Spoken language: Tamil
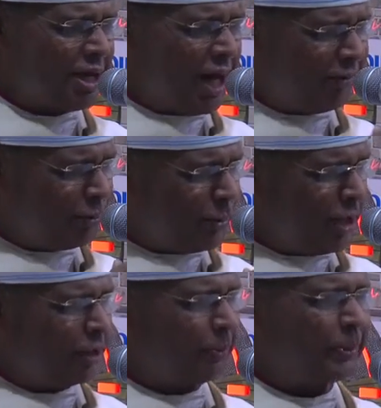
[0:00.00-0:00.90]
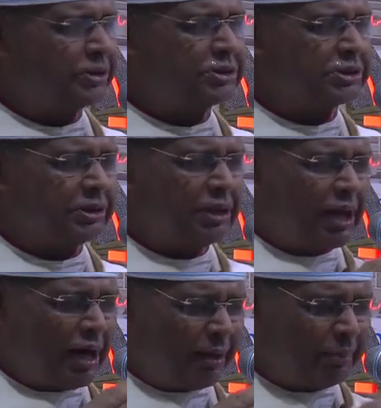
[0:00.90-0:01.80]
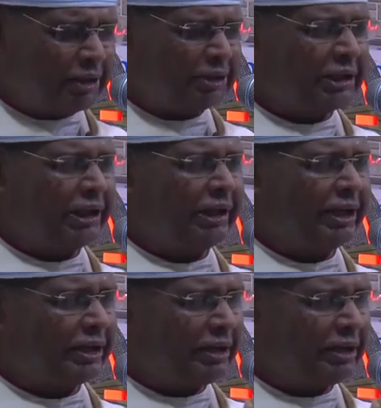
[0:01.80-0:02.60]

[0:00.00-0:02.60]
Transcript: அவமானப்பற்று அமைதியிலே